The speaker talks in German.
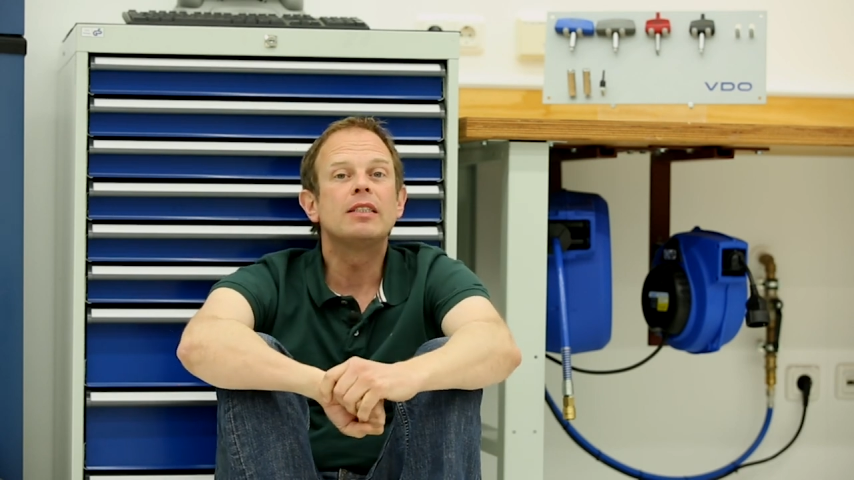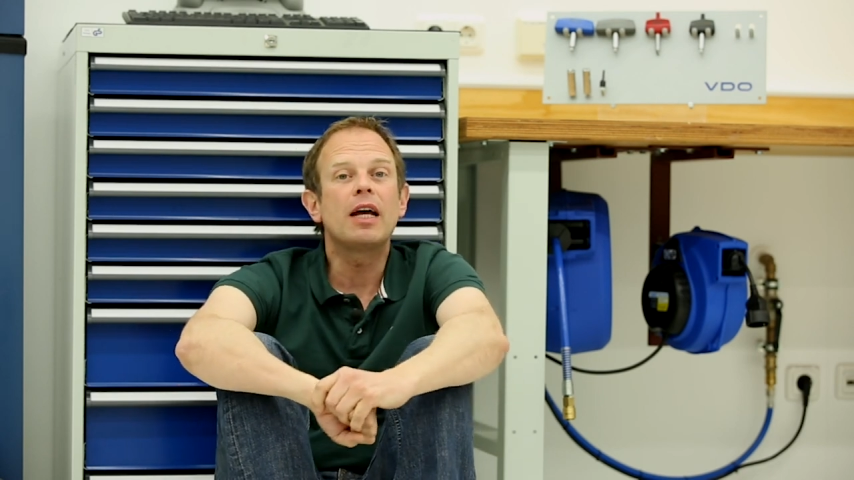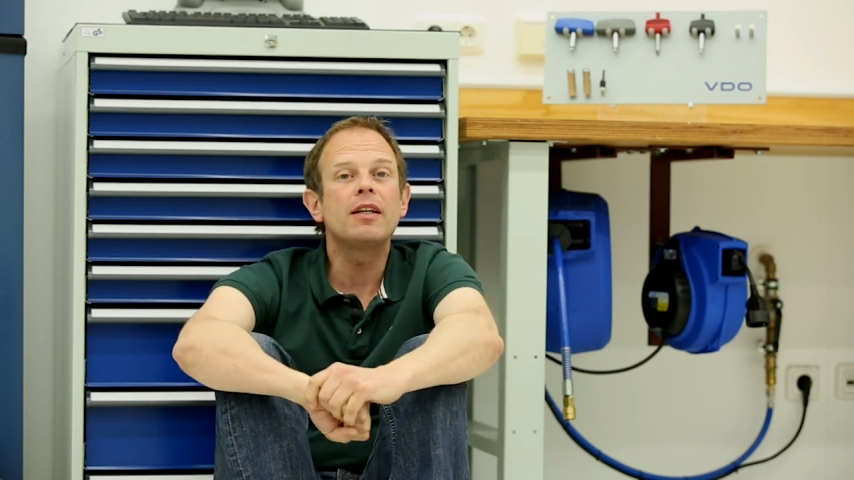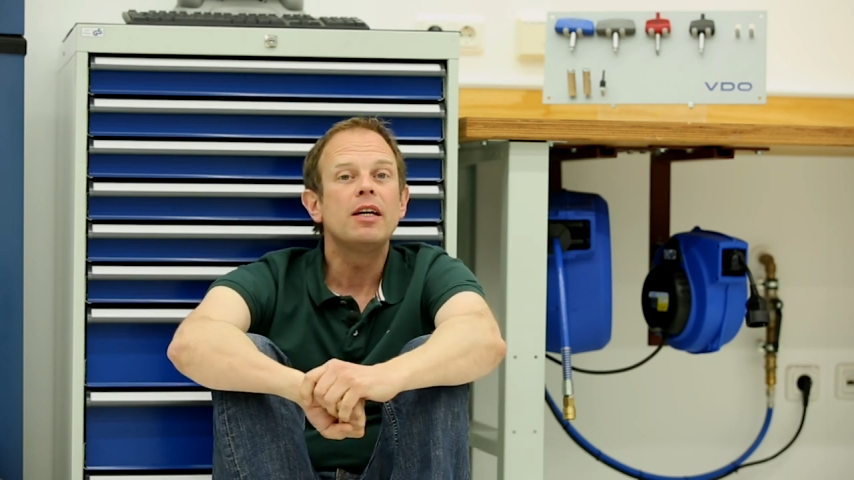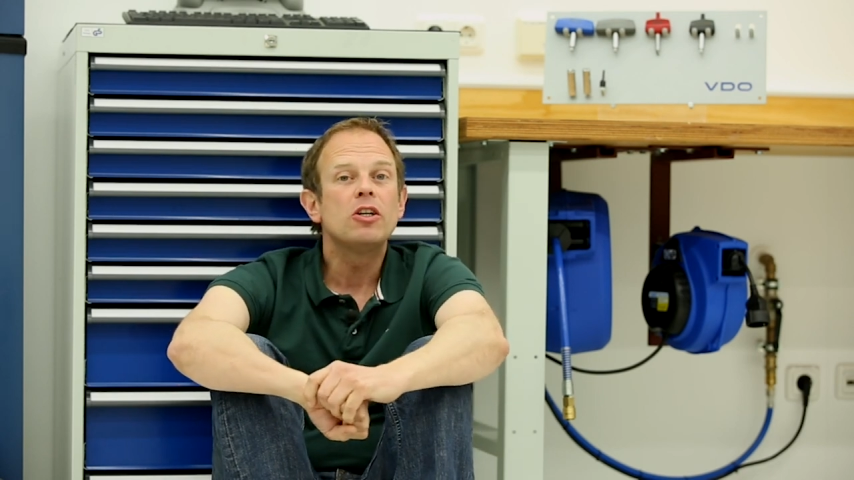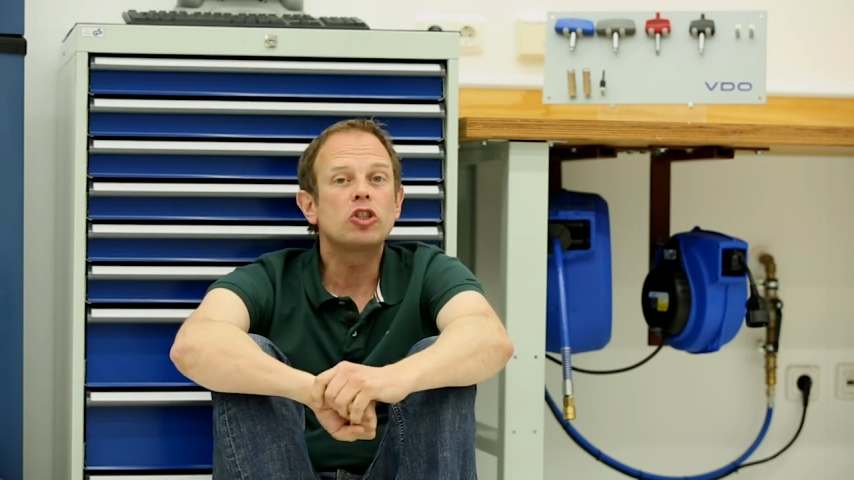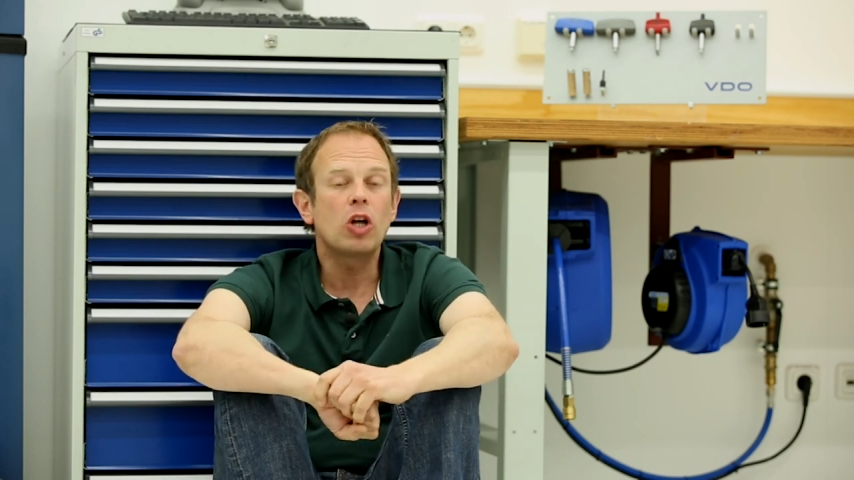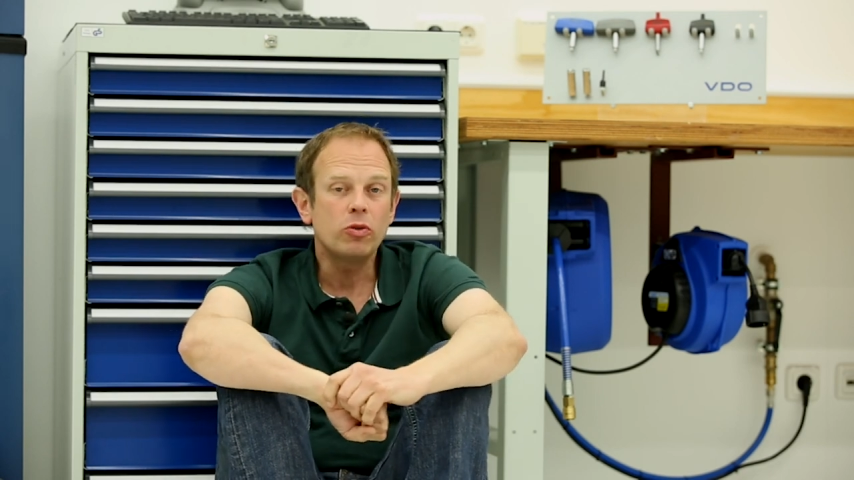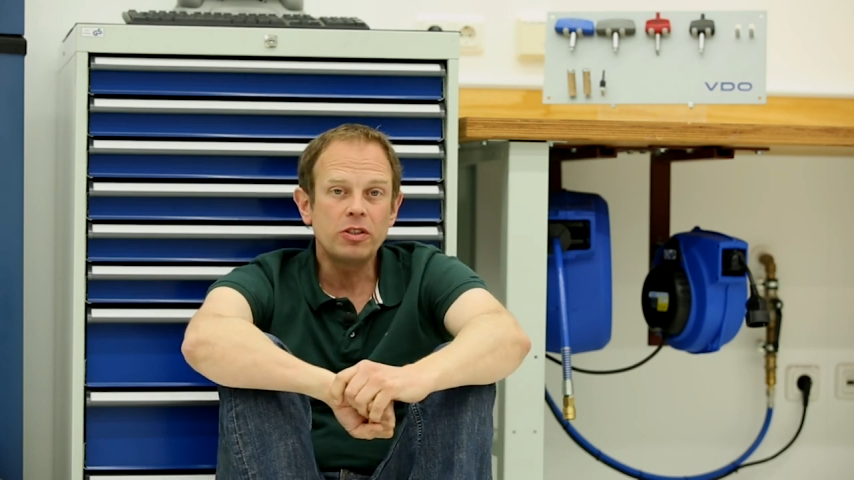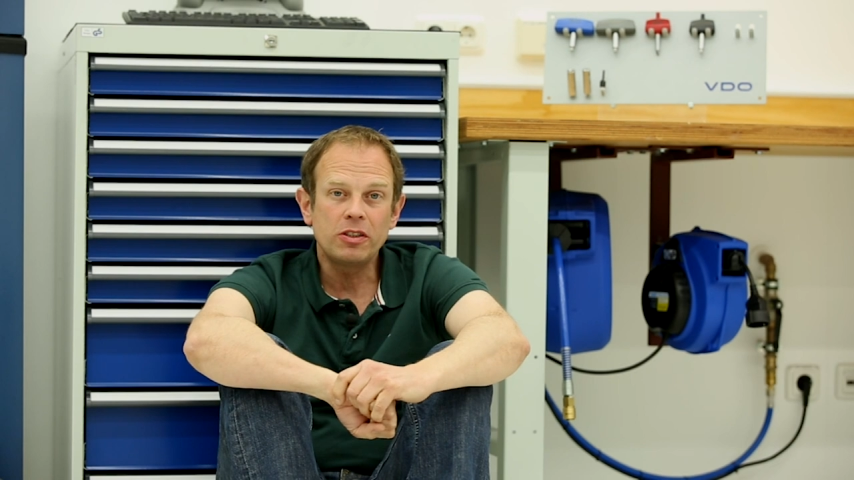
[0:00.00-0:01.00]
dann
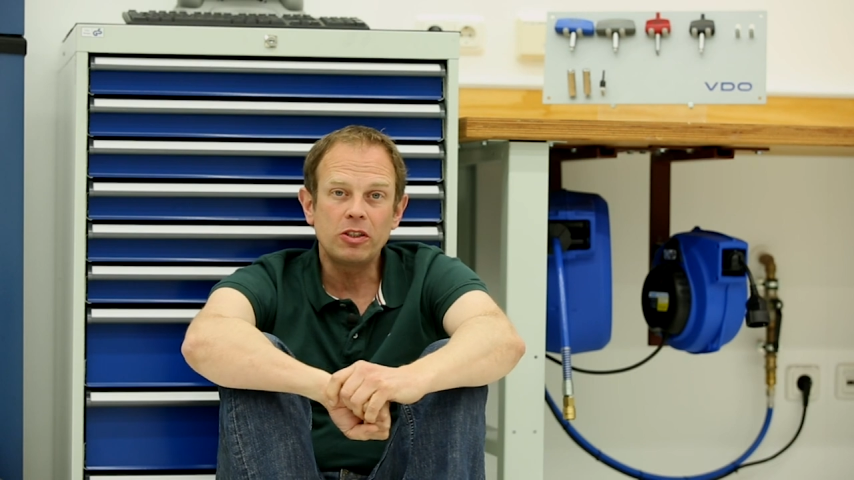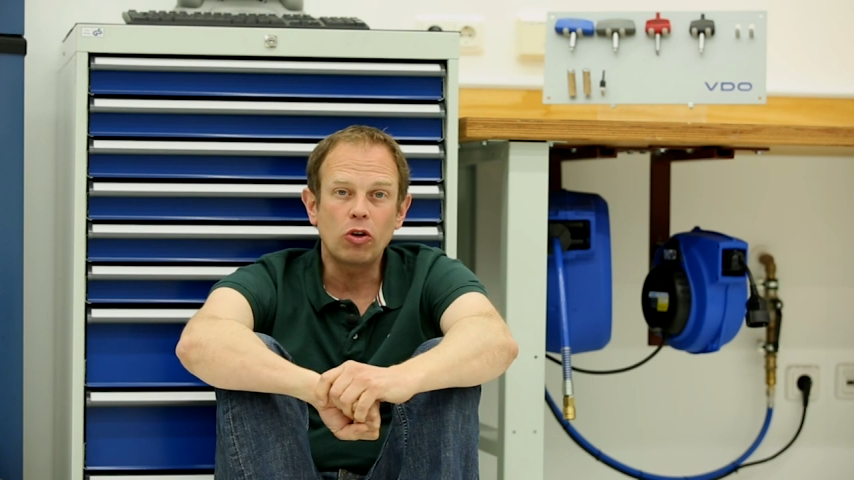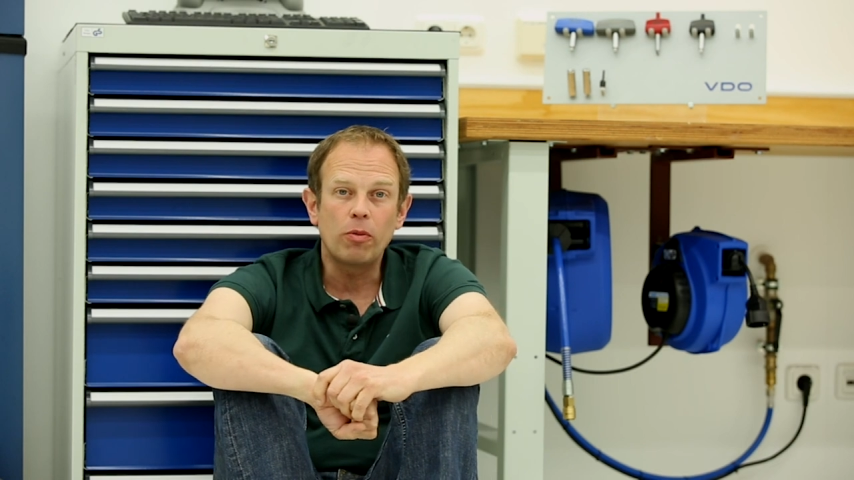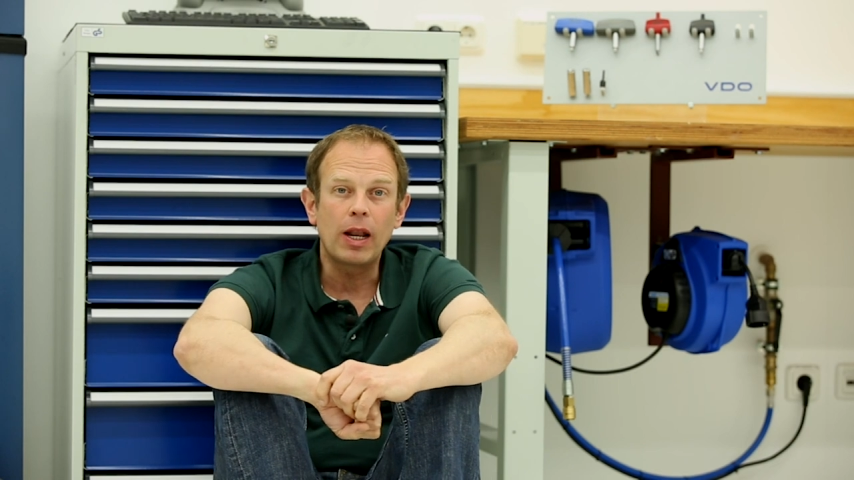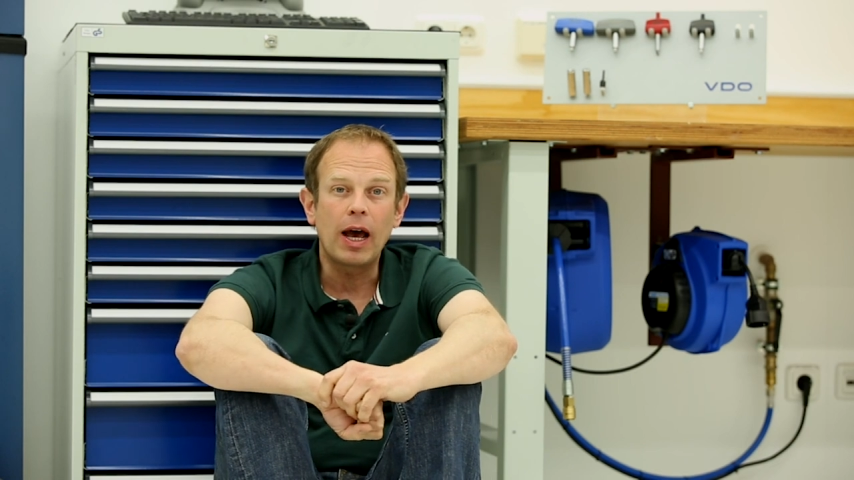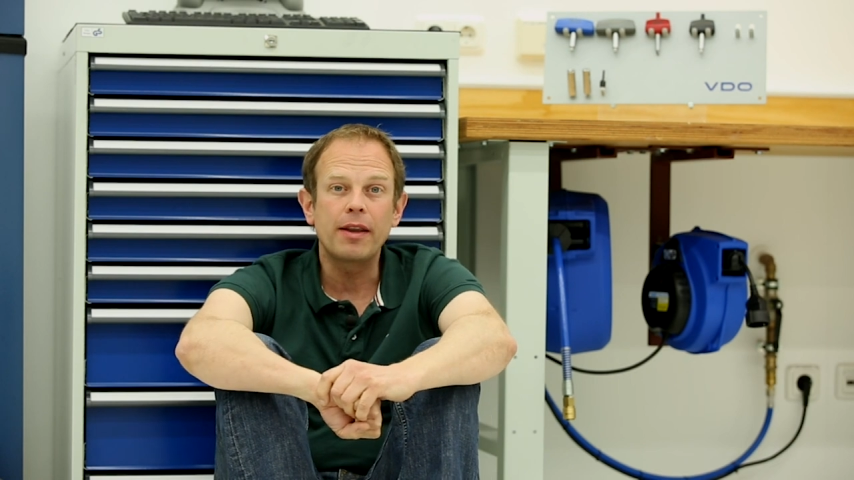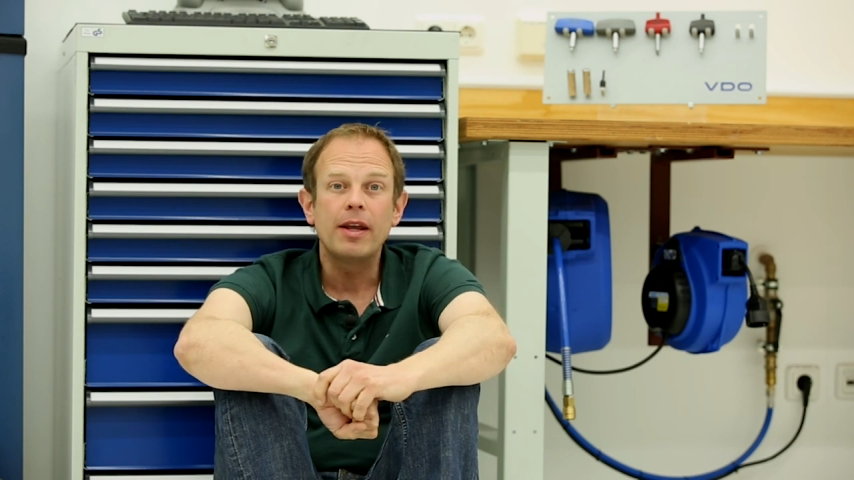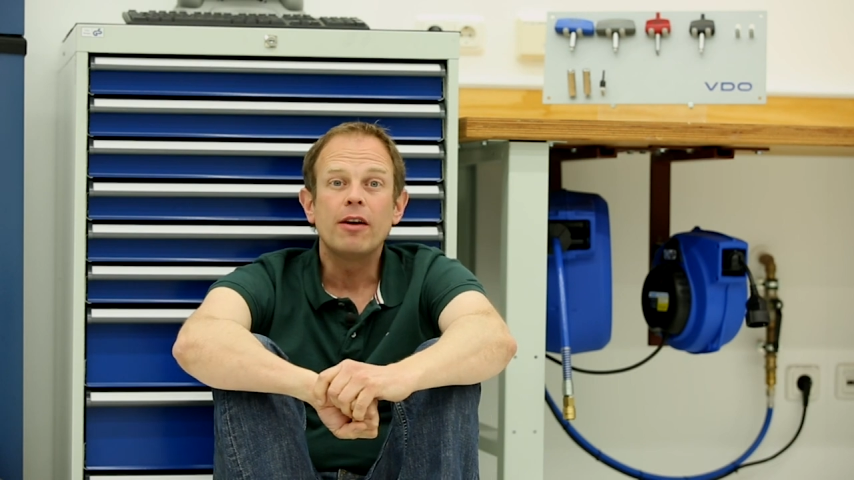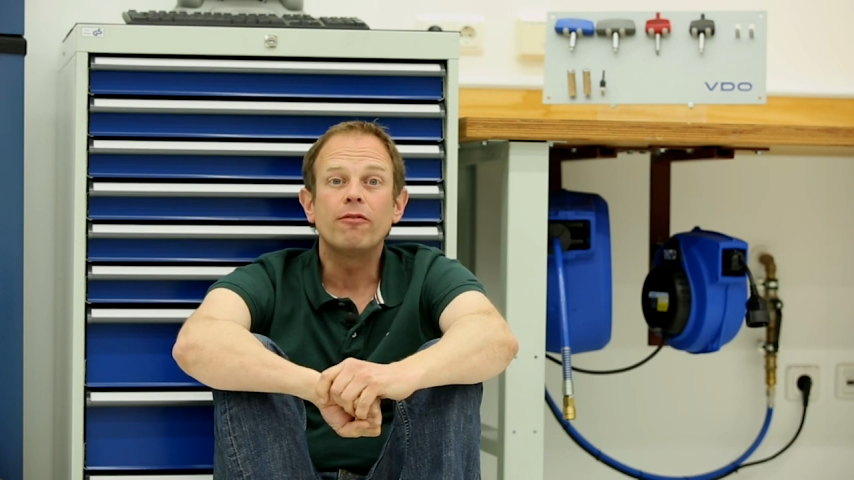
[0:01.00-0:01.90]
schauen Sie sich doch mal an,